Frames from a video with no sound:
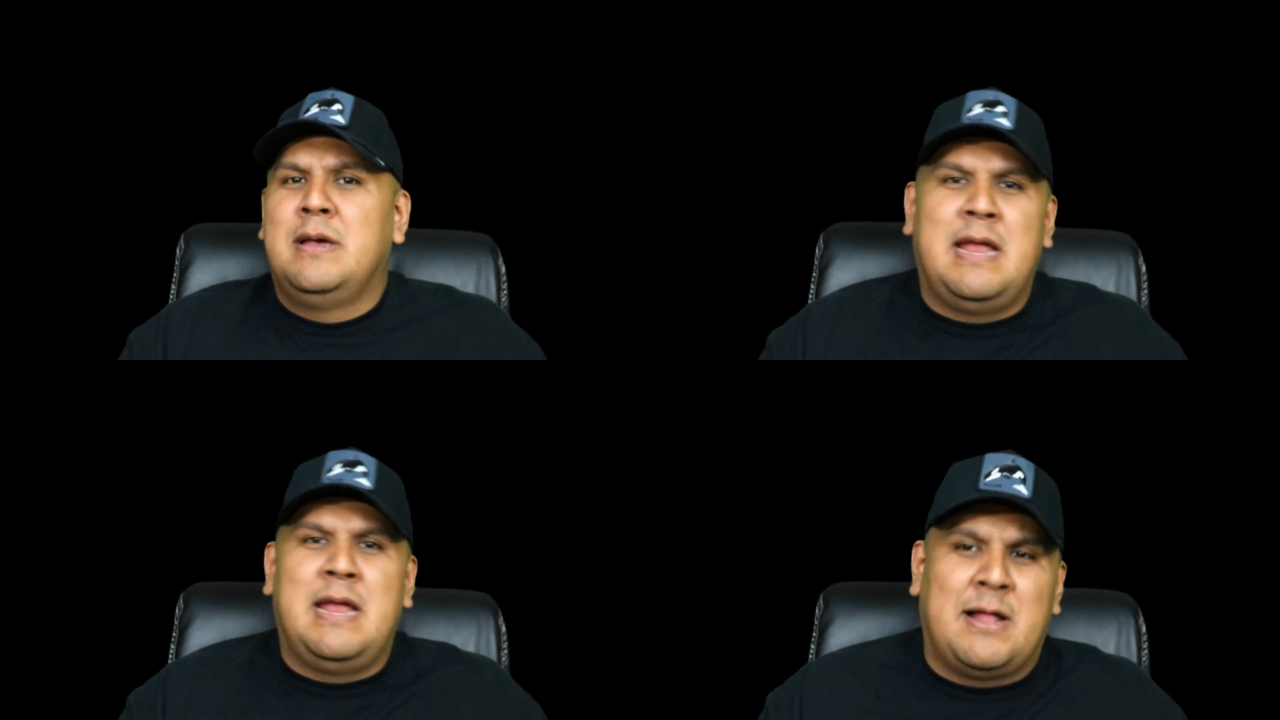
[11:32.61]

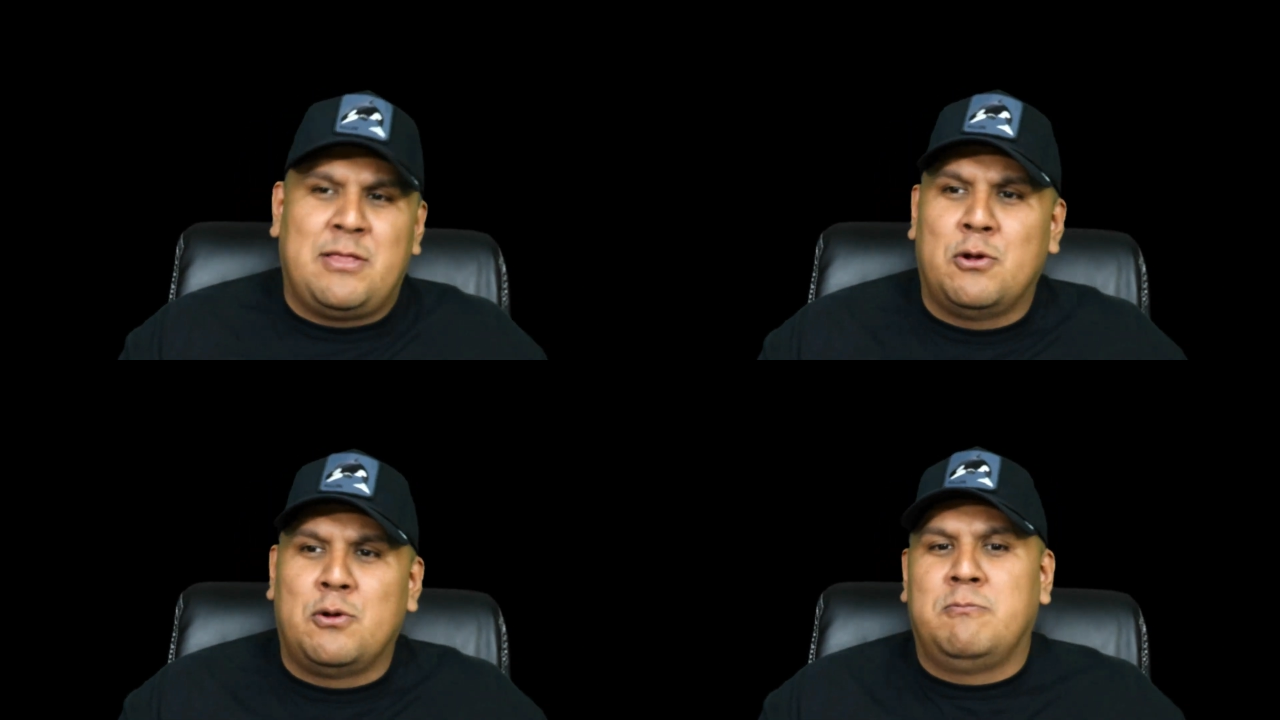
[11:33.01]
Y el
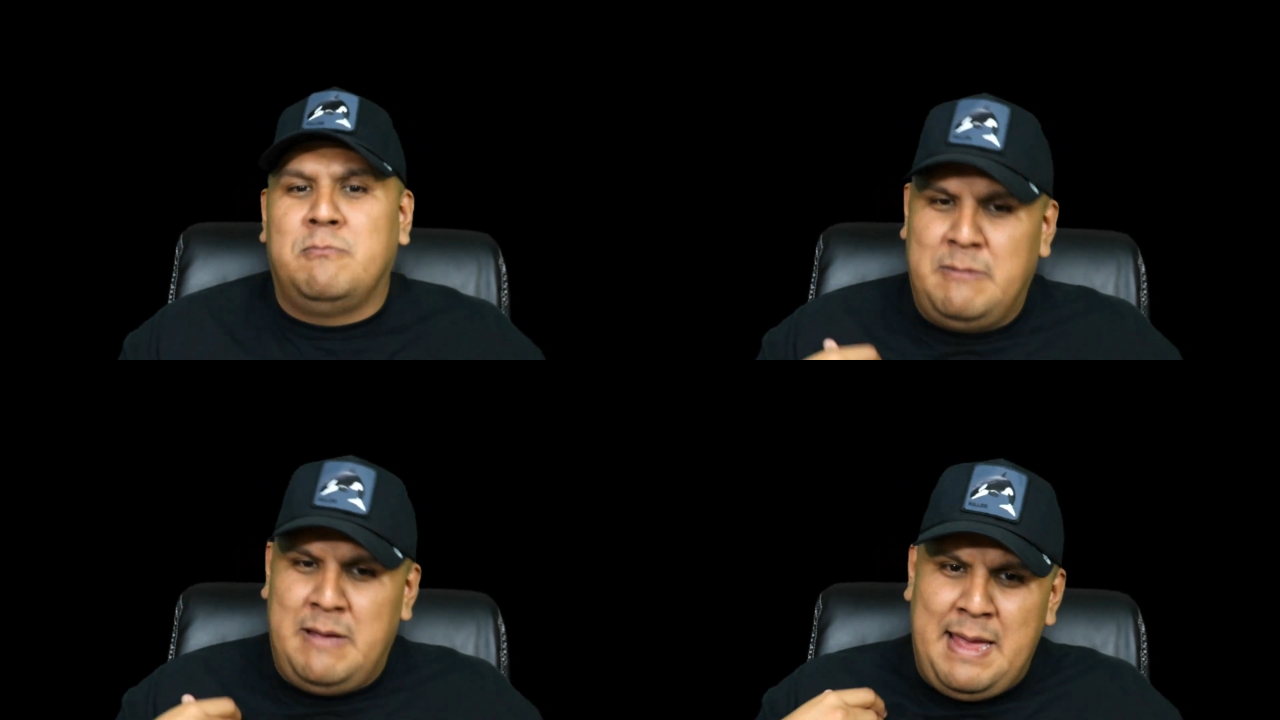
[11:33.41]
vato
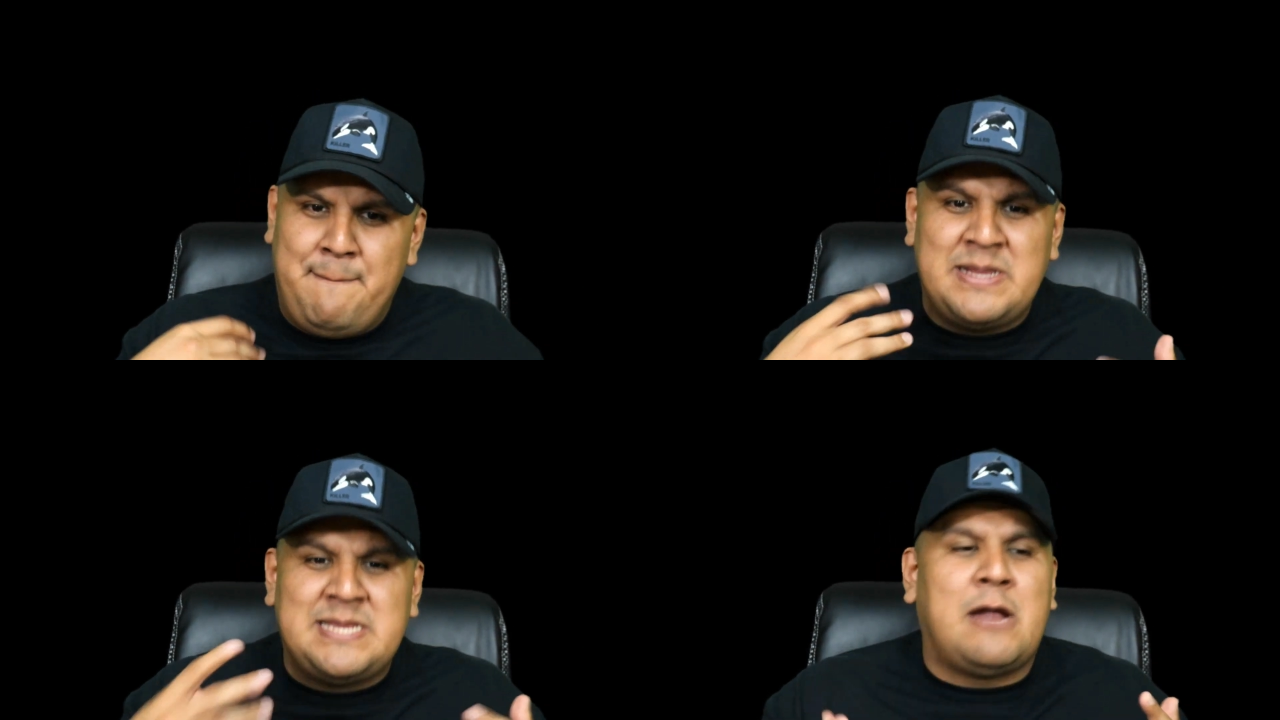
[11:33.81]

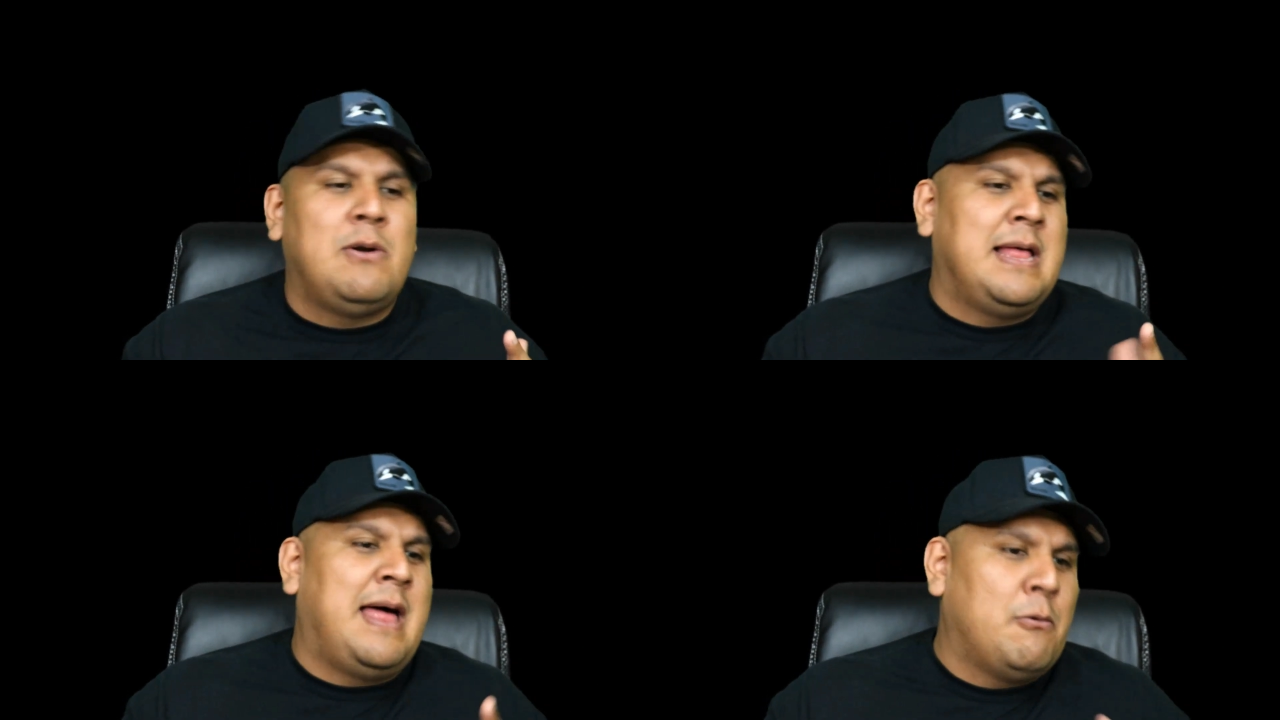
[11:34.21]
empezaron
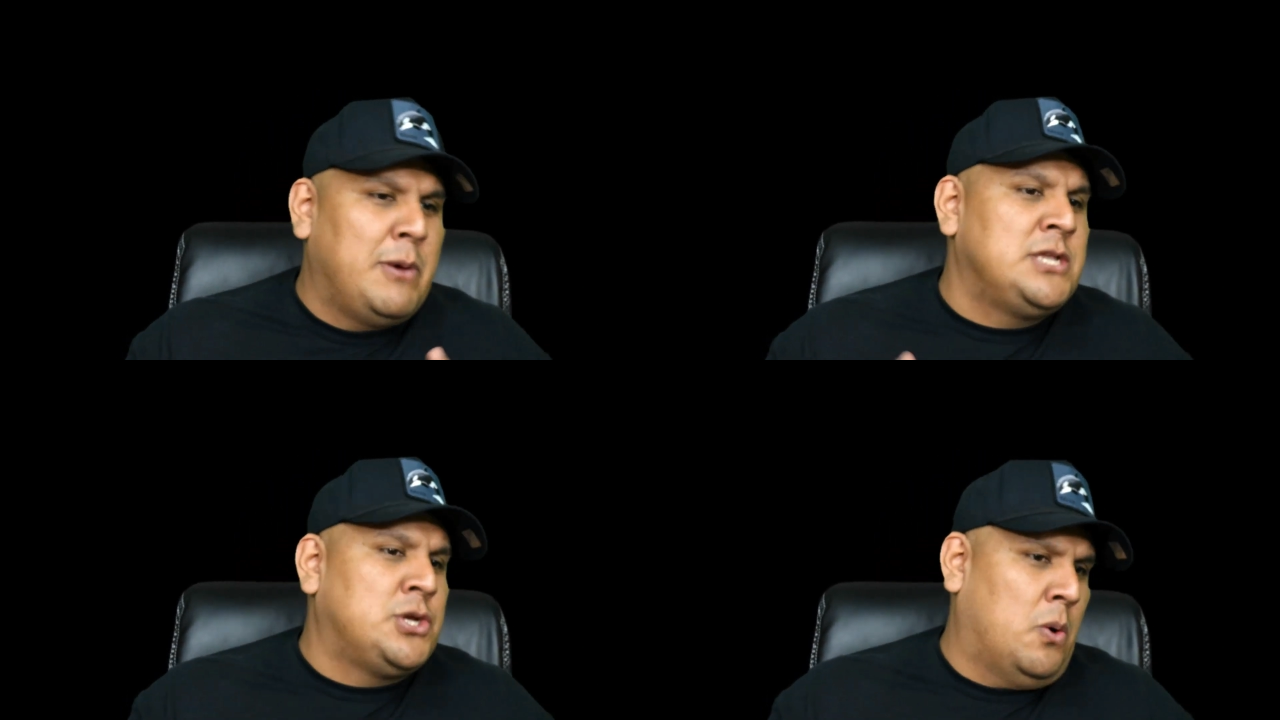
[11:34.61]
a dar
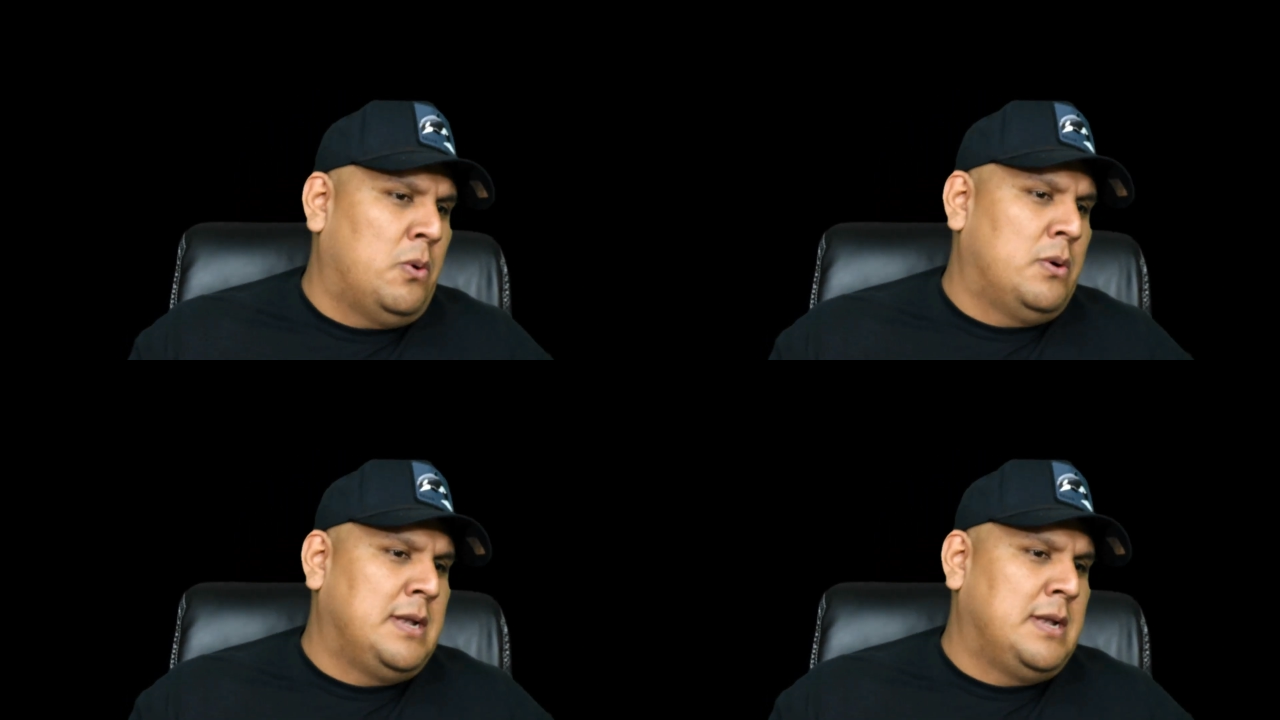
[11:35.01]
buen show.